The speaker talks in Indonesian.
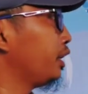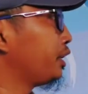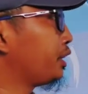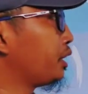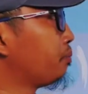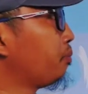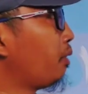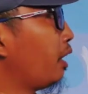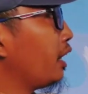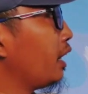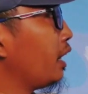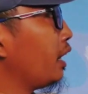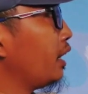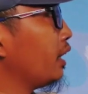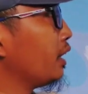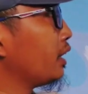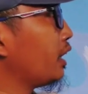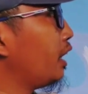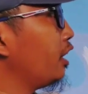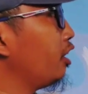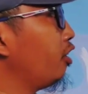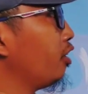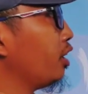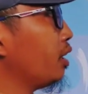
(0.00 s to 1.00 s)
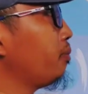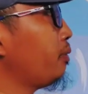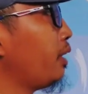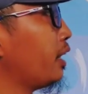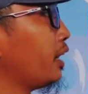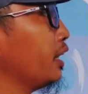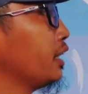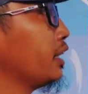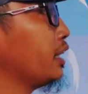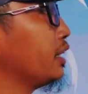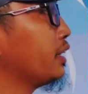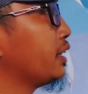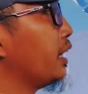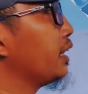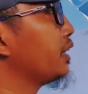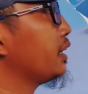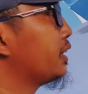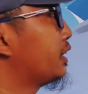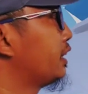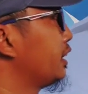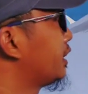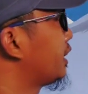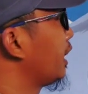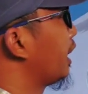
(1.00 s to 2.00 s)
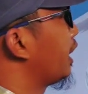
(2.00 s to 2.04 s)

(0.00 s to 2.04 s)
Dimana kalau kemarin kita di